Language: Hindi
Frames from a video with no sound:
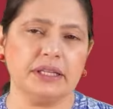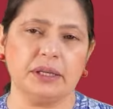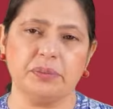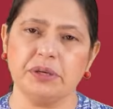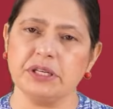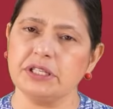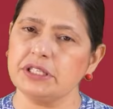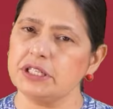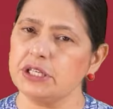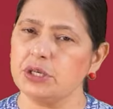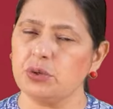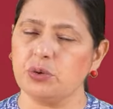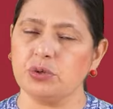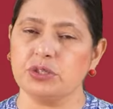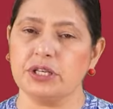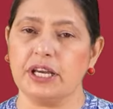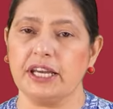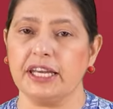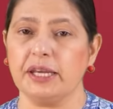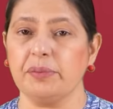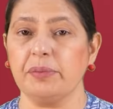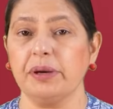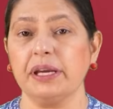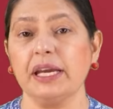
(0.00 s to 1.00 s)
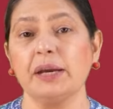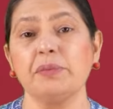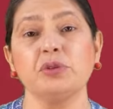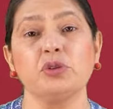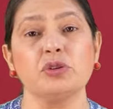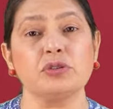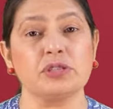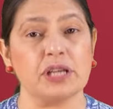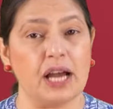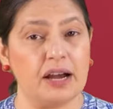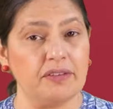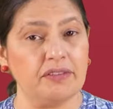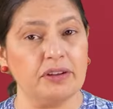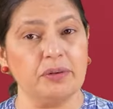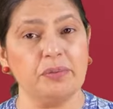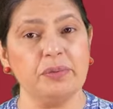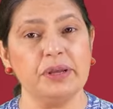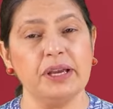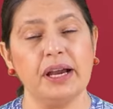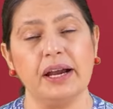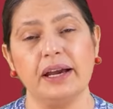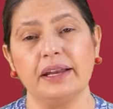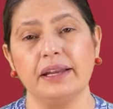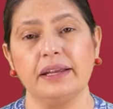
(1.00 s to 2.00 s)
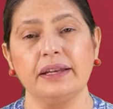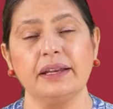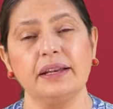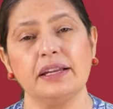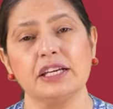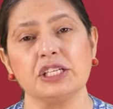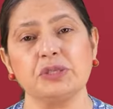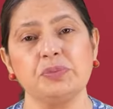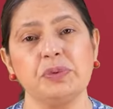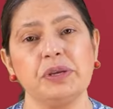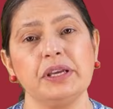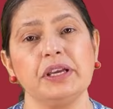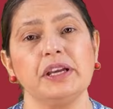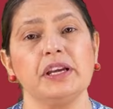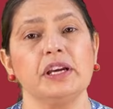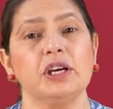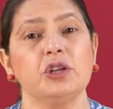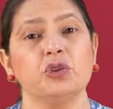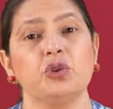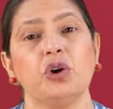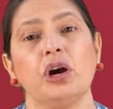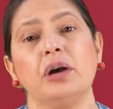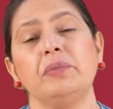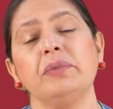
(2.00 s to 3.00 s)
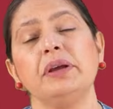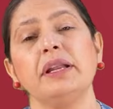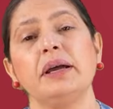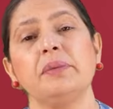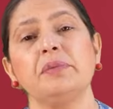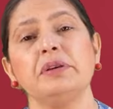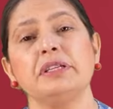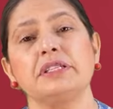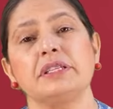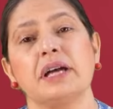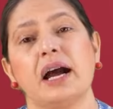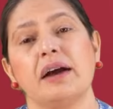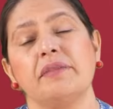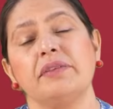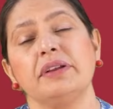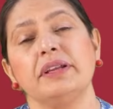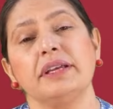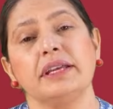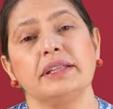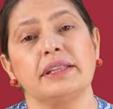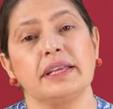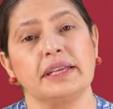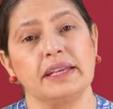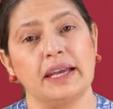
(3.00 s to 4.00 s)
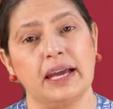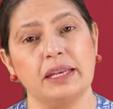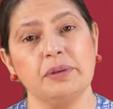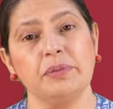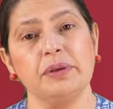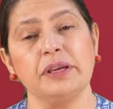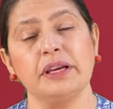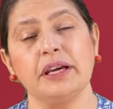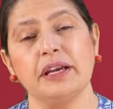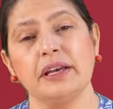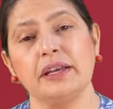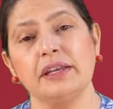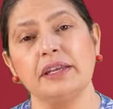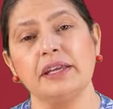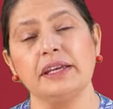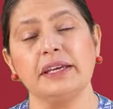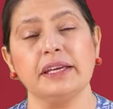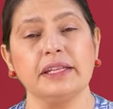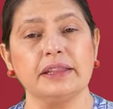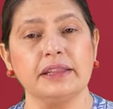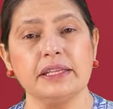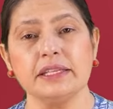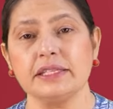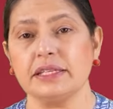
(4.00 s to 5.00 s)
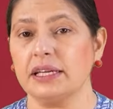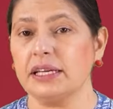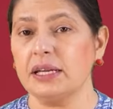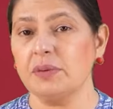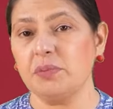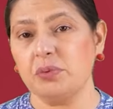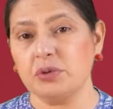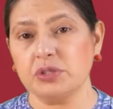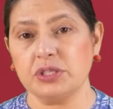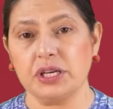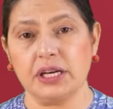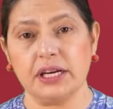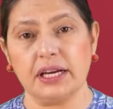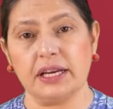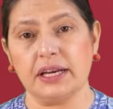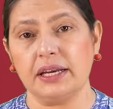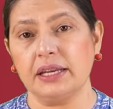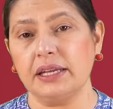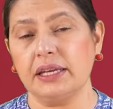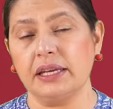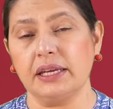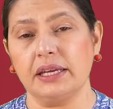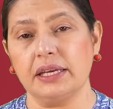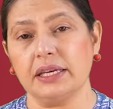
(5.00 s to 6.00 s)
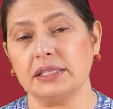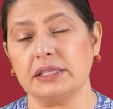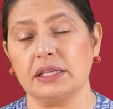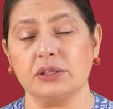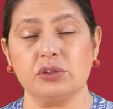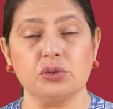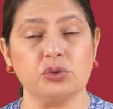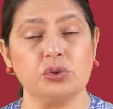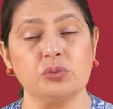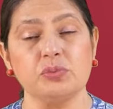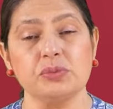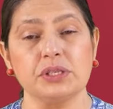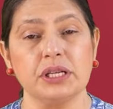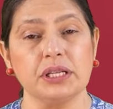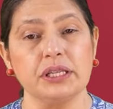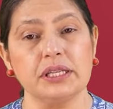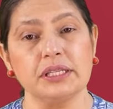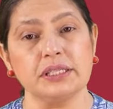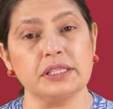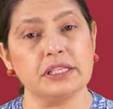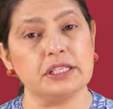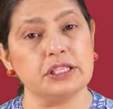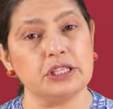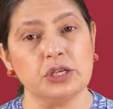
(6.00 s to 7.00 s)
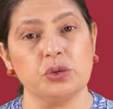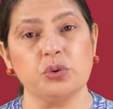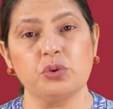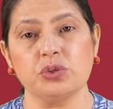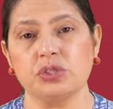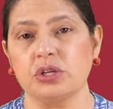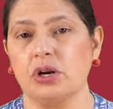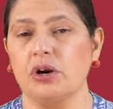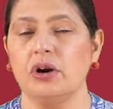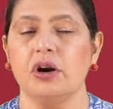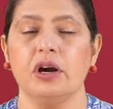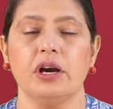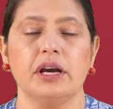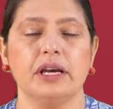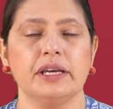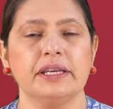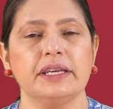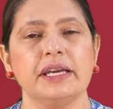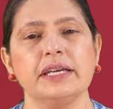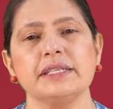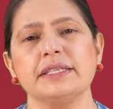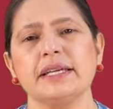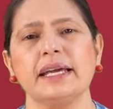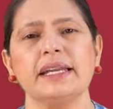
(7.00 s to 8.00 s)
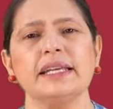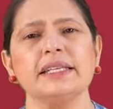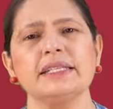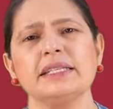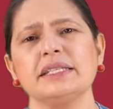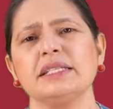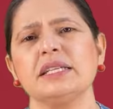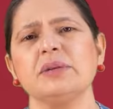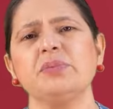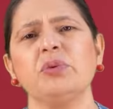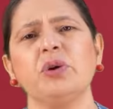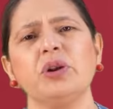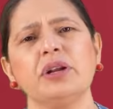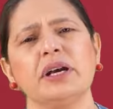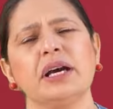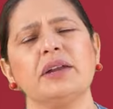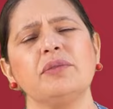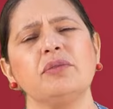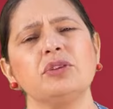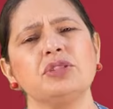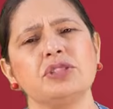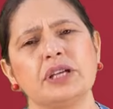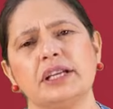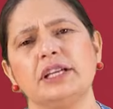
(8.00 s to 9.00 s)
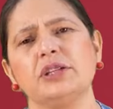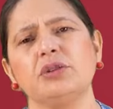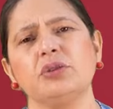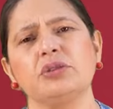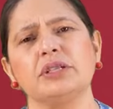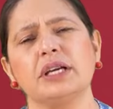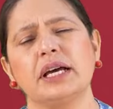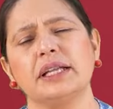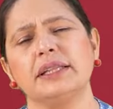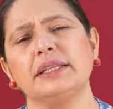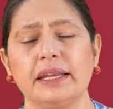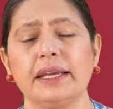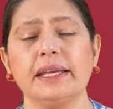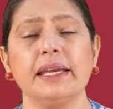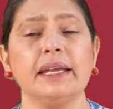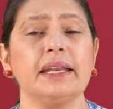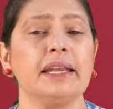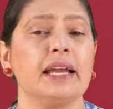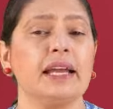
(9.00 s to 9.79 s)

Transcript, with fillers: तबीयत ठीक हो जाएगी भाई अभी तो सावन भी आ रहे हैं ना लक्ष्मी तो हमें अभी सावन की तैयारी भी करनी है कितनी सारी पूजा करनी है एक साथ तो तुम जल्दी से ठीक हो जाओ ये सारी चीजें बोलकर वो चली तो जाती है लेकिन